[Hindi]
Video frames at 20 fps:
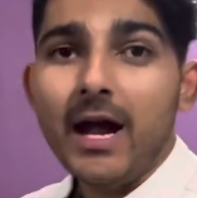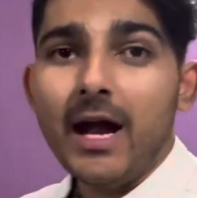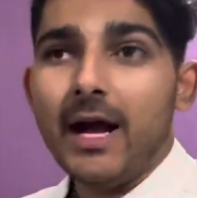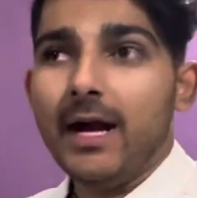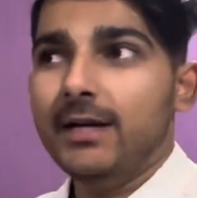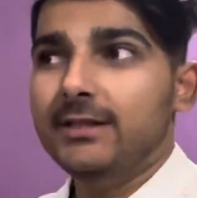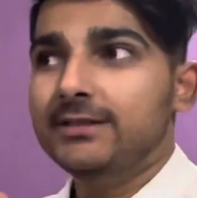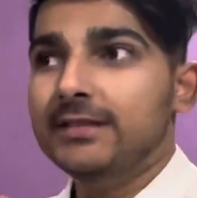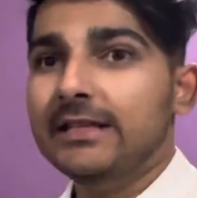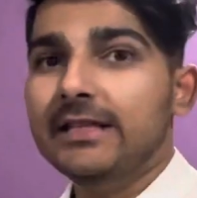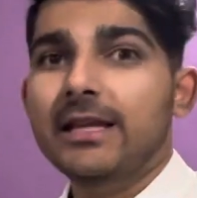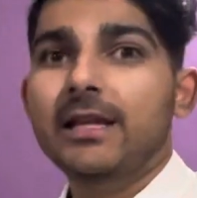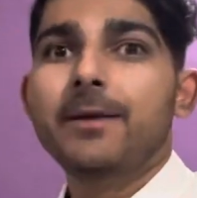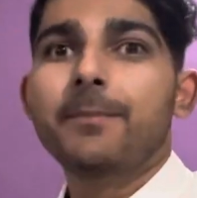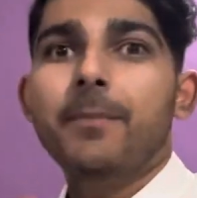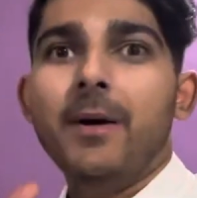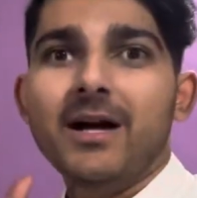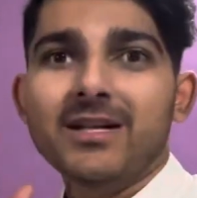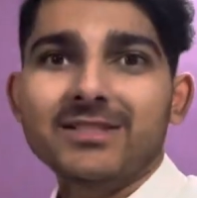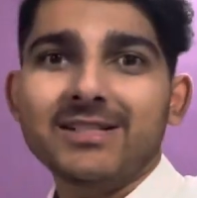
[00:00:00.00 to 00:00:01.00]
एंड जल्दी जल्दी
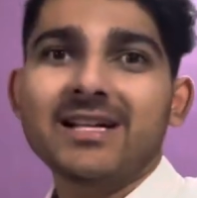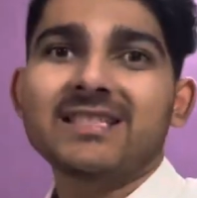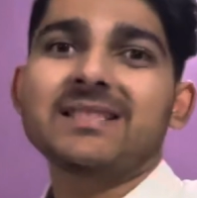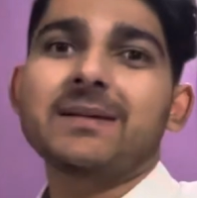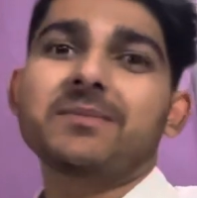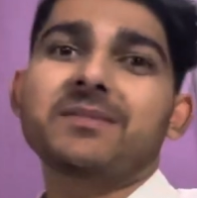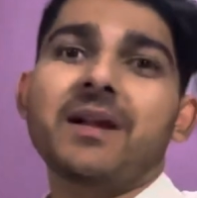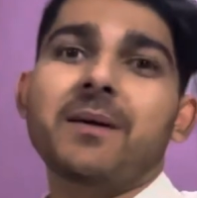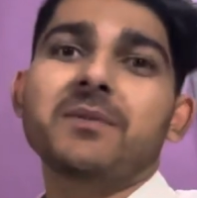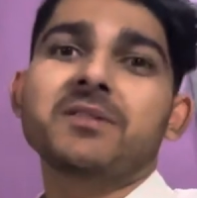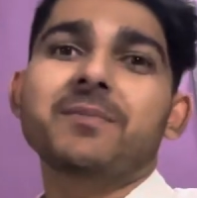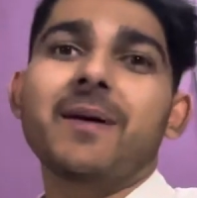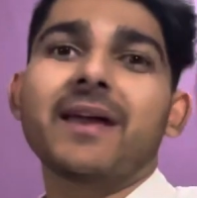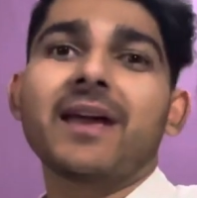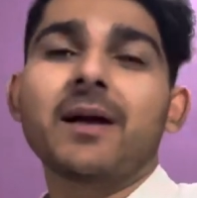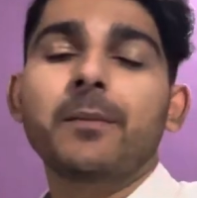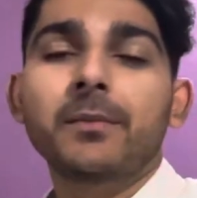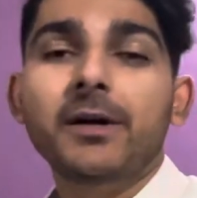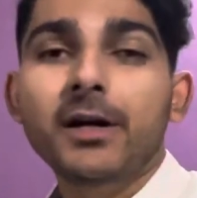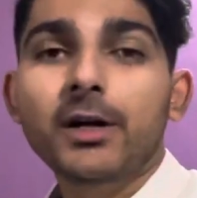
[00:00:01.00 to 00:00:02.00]
पाँच लाख सब्सक्राइबर्स लाइक
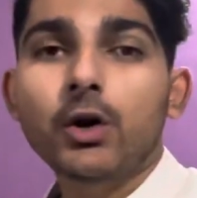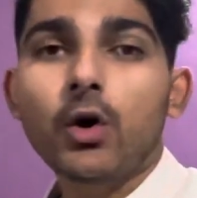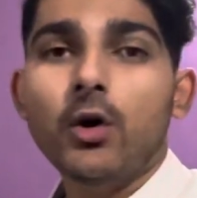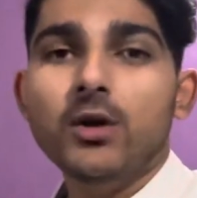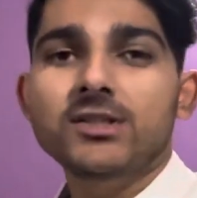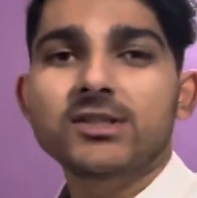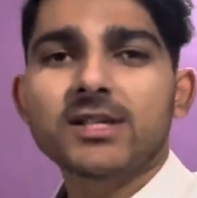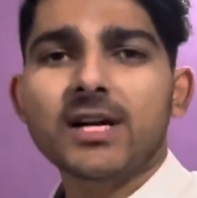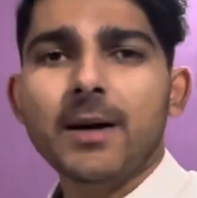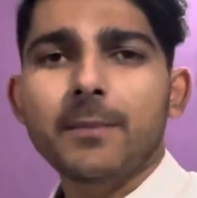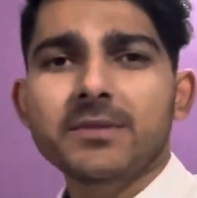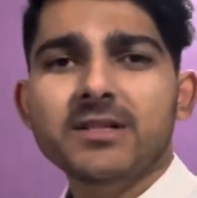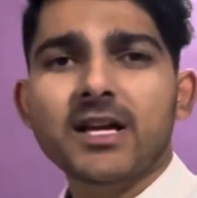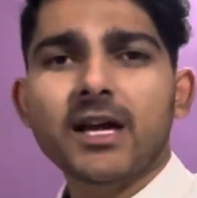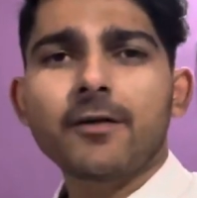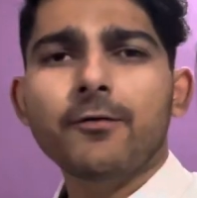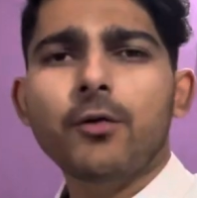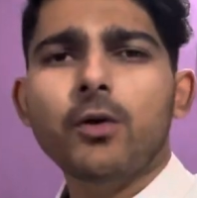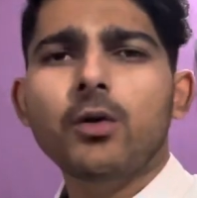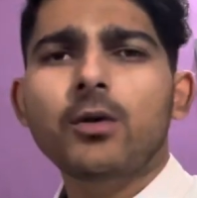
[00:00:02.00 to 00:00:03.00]
कंप्लीट करो इंस्टाग्राम पे जाके
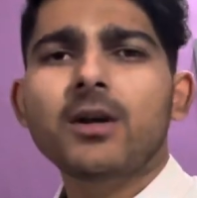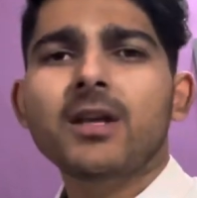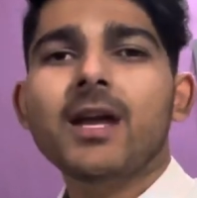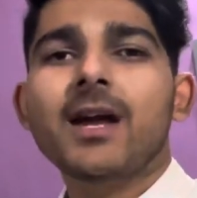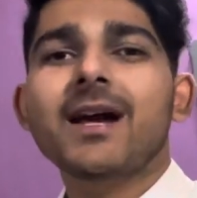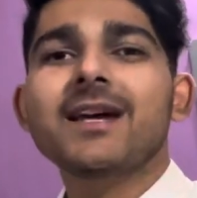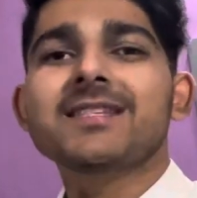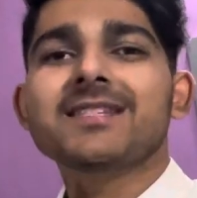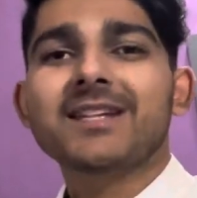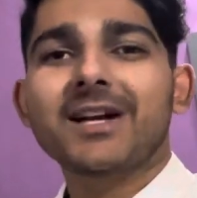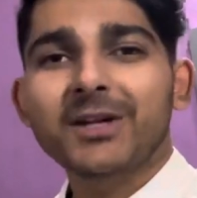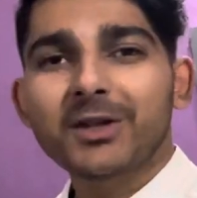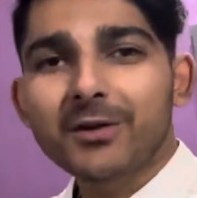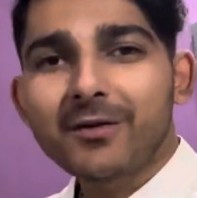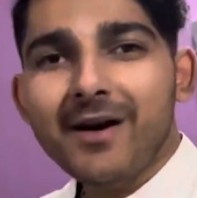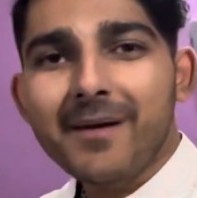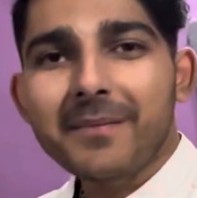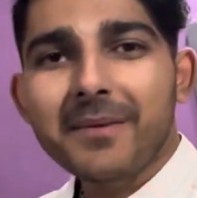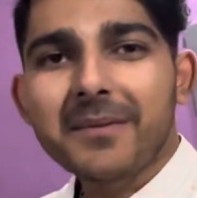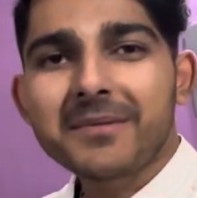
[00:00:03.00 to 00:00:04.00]
फॉलो नहीं किया गाइस कर दो
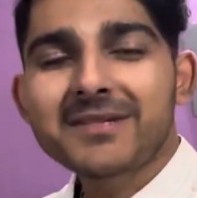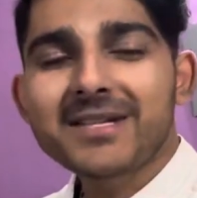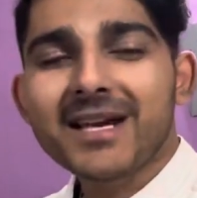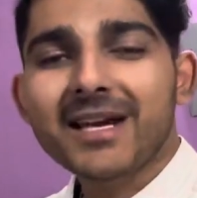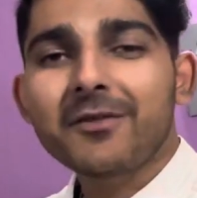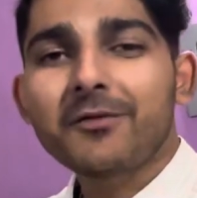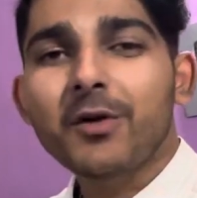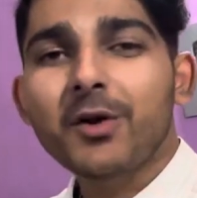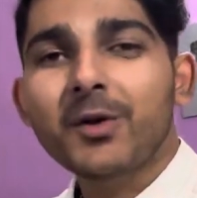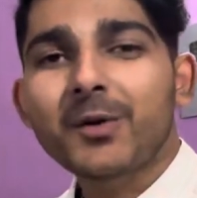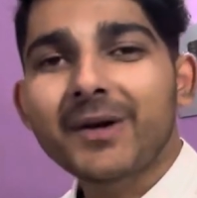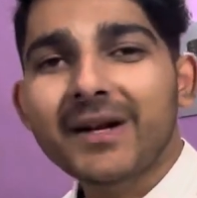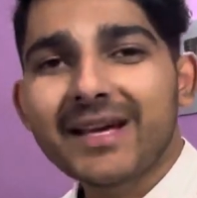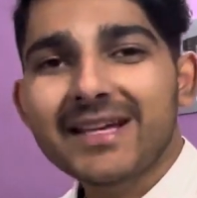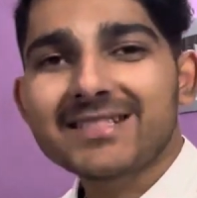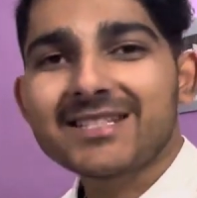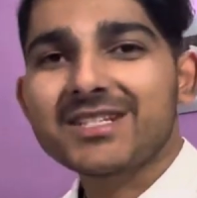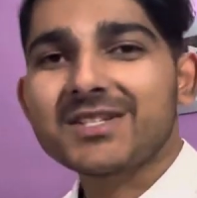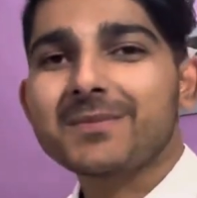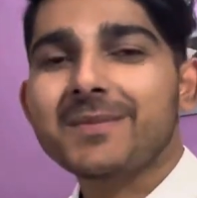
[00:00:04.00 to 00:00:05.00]
वहाँ पे भी जाके फॉलो ठीक है
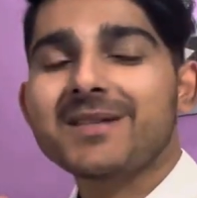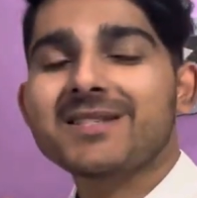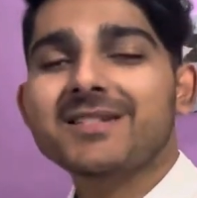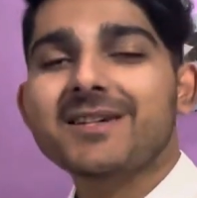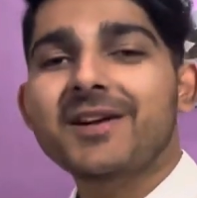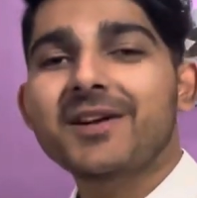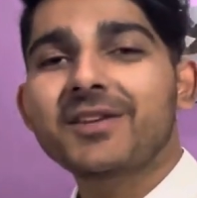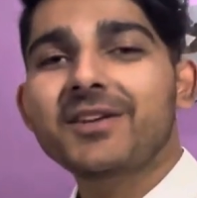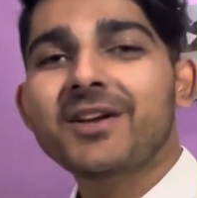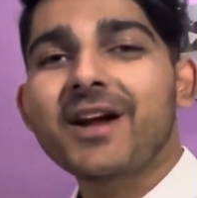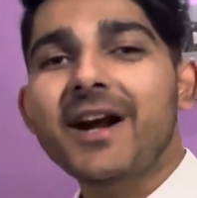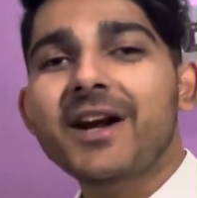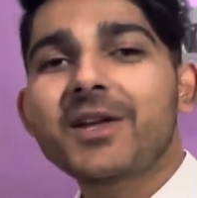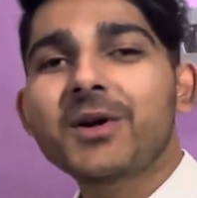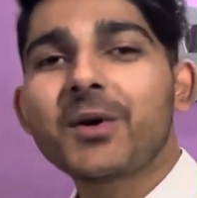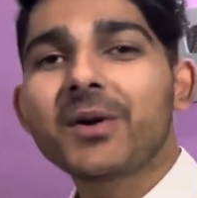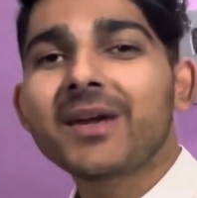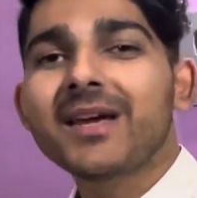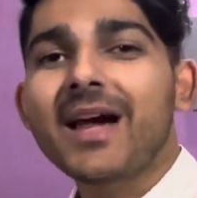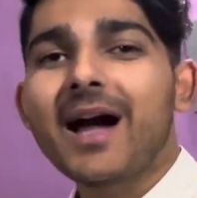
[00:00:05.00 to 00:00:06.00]
सक्षम नास्टैंड डिग्री आईडी
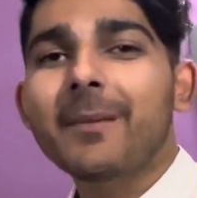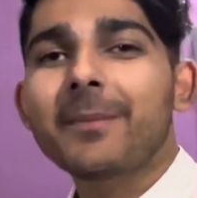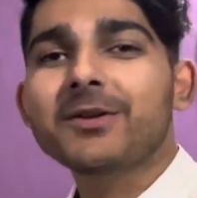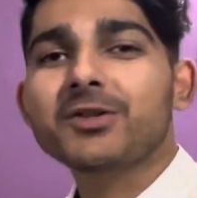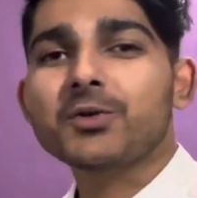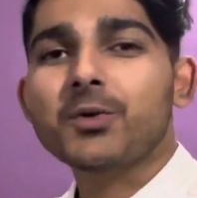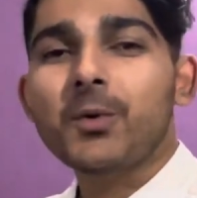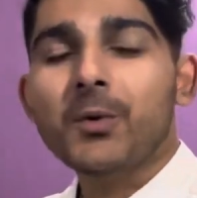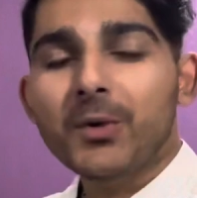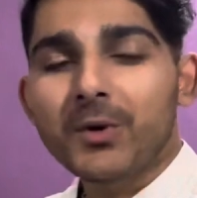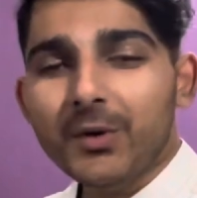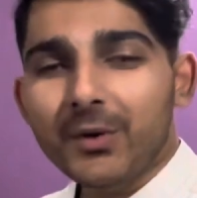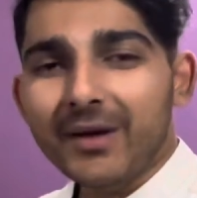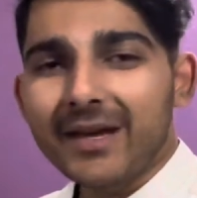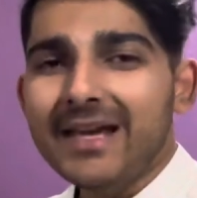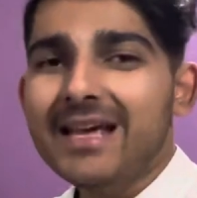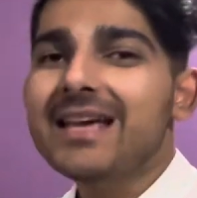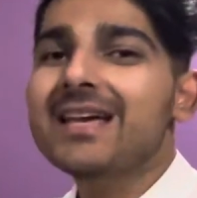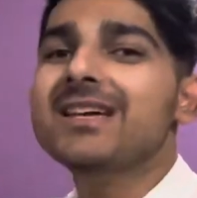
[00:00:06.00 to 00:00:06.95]
होगी यहाँ पे शो हो रही होगी